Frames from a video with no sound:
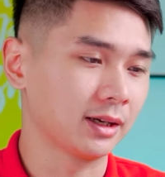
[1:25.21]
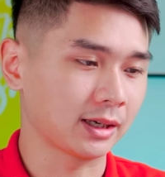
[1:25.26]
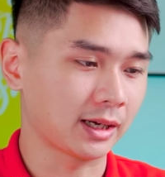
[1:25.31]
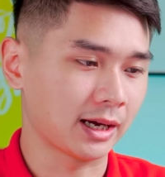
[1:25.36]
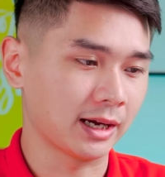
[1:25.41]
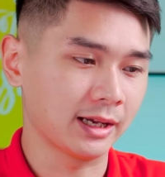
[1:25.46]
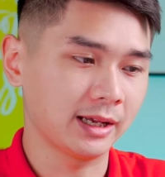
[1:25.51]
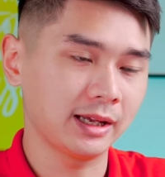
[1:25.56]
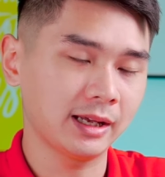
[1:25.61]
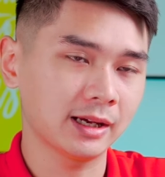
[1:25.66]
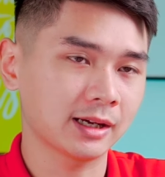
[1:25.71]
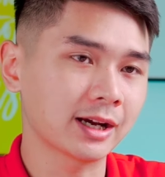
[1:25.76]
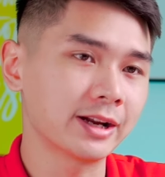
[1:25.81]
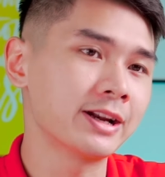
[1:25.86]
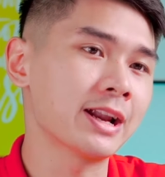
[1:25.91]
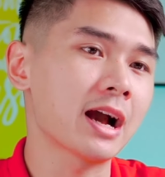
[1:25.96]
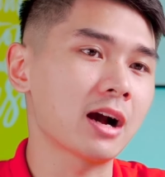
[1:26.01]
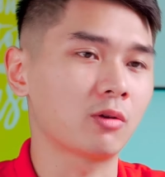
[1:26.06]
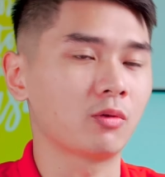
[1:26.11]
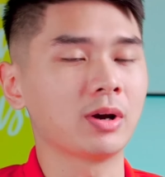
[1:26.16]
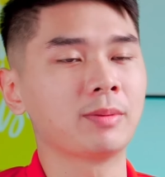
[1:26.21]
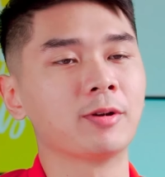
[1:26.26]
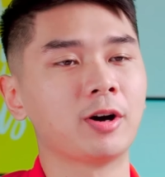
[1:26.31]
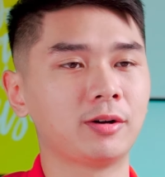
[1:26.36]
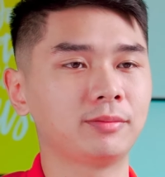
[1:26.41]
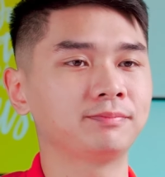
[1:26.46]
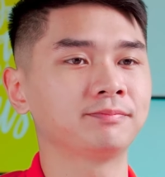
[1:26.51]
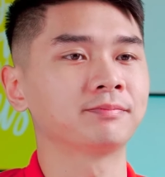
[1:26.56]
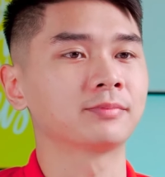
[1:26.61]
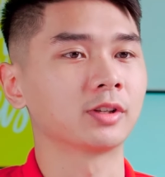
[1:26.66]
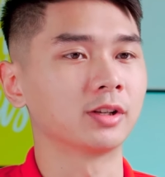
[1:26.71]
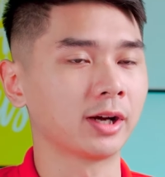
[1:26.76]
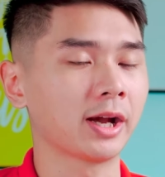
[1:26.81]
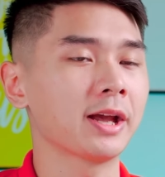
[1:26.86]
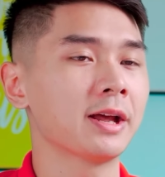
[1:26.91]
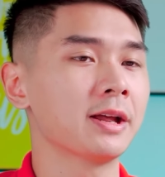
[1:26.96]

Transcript: cái cân nặng của em nó Ok,